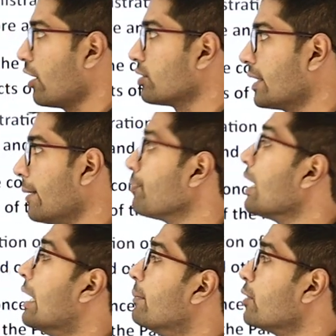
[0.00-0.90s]
क्या होते
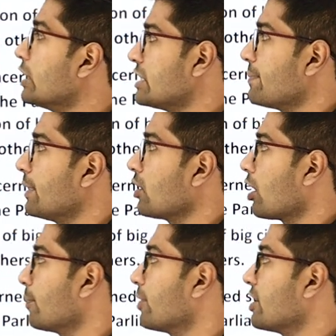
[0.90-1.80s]
हैं म्यूनिसिपल
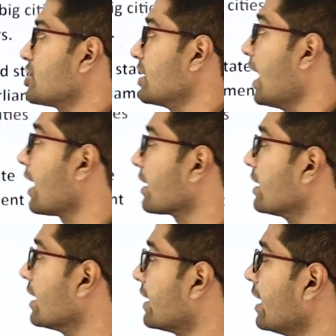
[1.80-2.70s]
कॉरपोरेशन आर
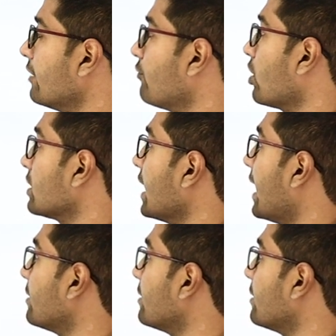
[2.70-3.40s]
क्रिएटेड फॉर द